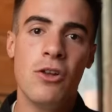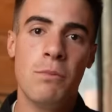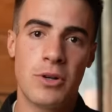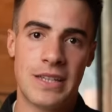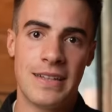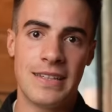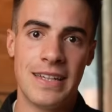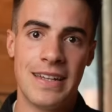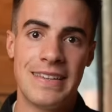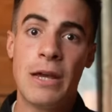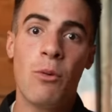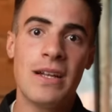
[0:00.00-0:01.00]
lo importante,
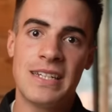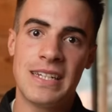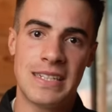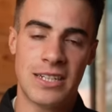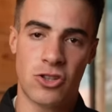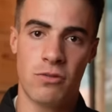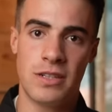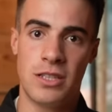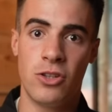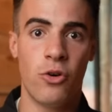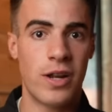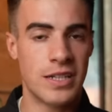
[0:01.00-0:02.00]
da igual si eres
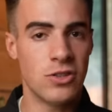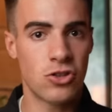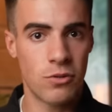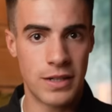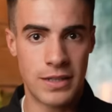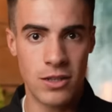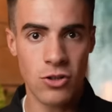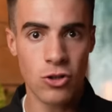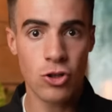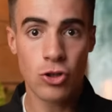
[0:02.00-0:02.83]
extrovertido o eres introvertido,